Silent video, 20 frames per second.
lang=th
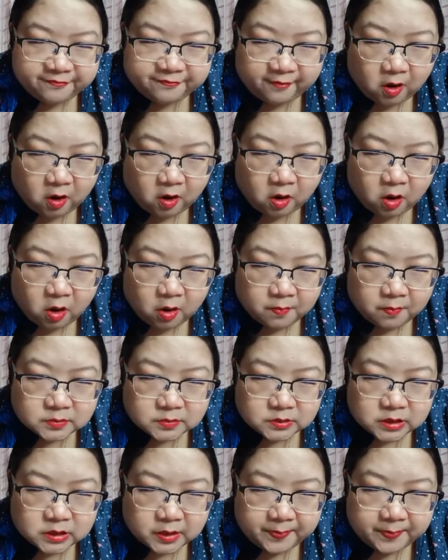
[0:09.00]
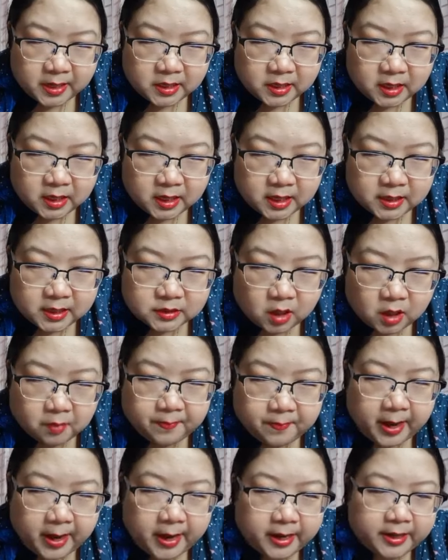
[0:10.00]
ฟอร์ม จะเป็นยังไงต่อ
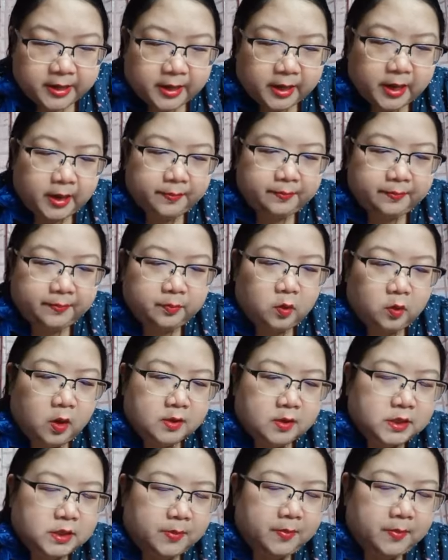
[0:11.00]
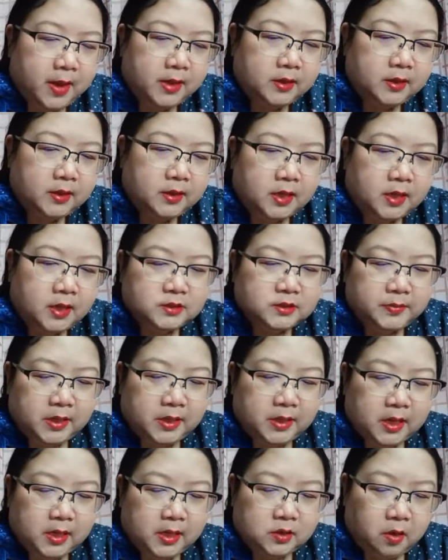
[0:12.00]
ไปครับความสัมพันธ์นะคะจะเป็น
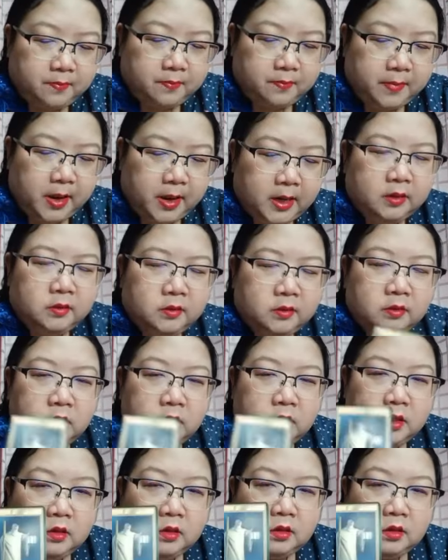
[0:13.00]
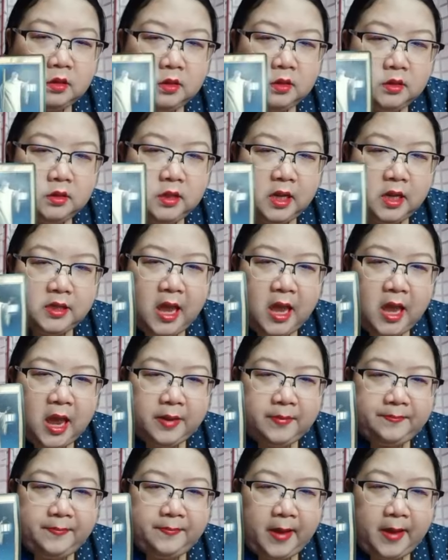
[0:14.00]
ยังไงต่อไปแย
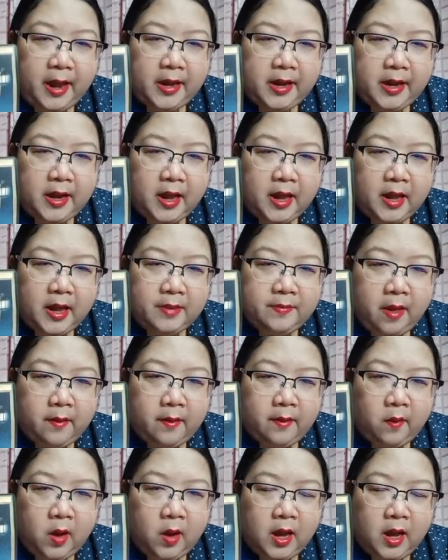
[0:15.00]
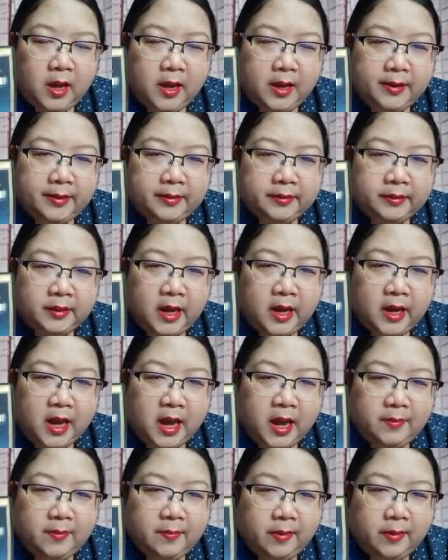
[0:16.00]
กๆกันไปอะค่ะ แบบว่าค
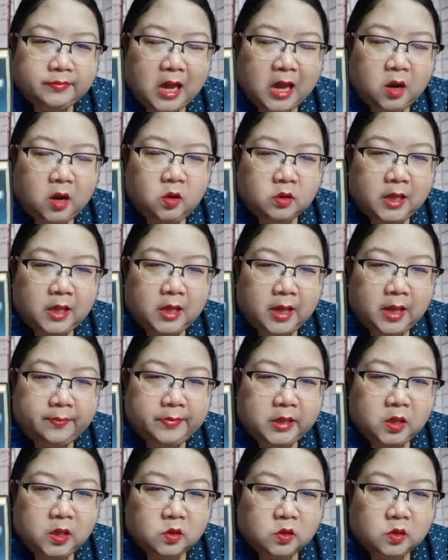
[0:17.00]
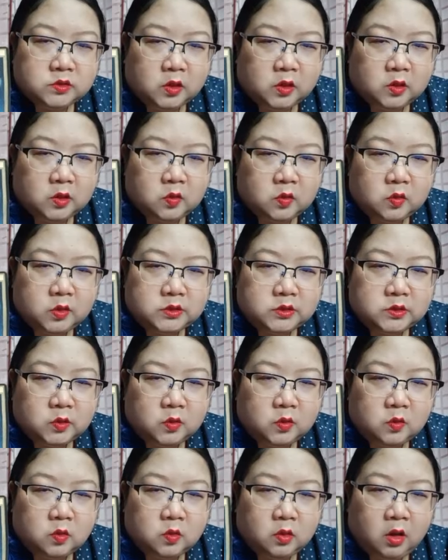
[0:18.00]
ล้ายๆ แบบต่างคนต่างมีโลกส่วนตัว
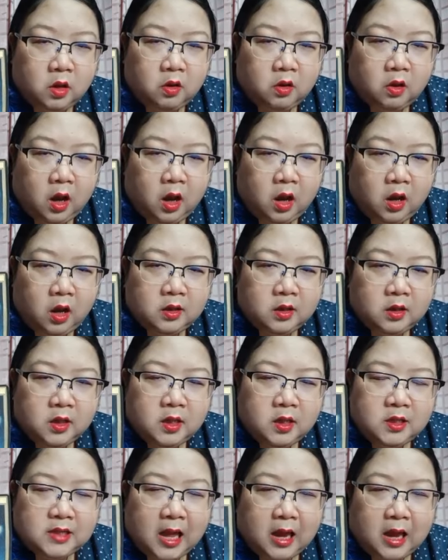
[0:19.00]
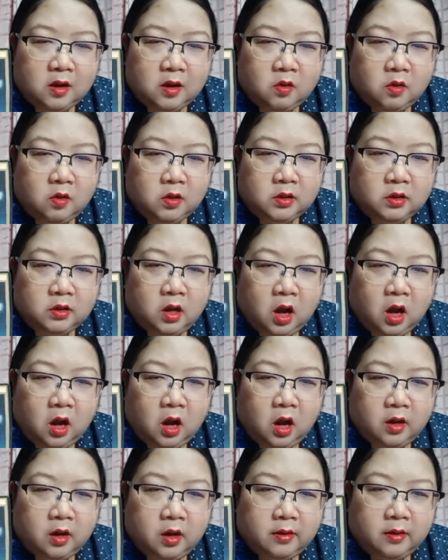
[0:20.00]
สูง แล้วก็ต่างคน
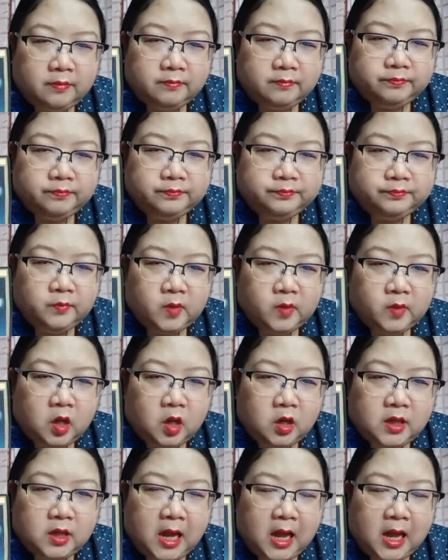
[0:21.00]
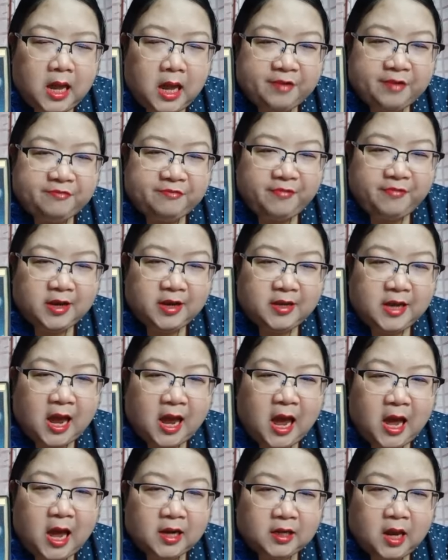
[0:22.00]
ก็ค่อนข้างหาแฟน
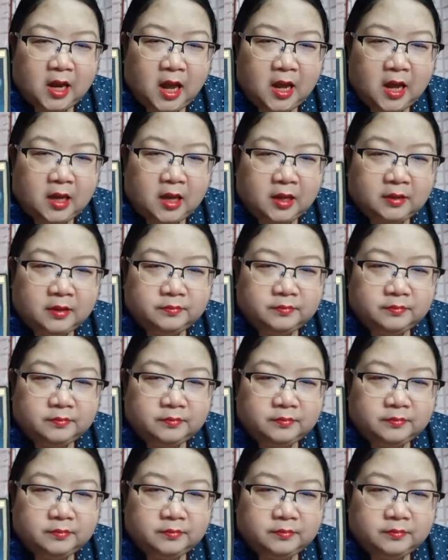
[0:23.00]
ยากนะคะ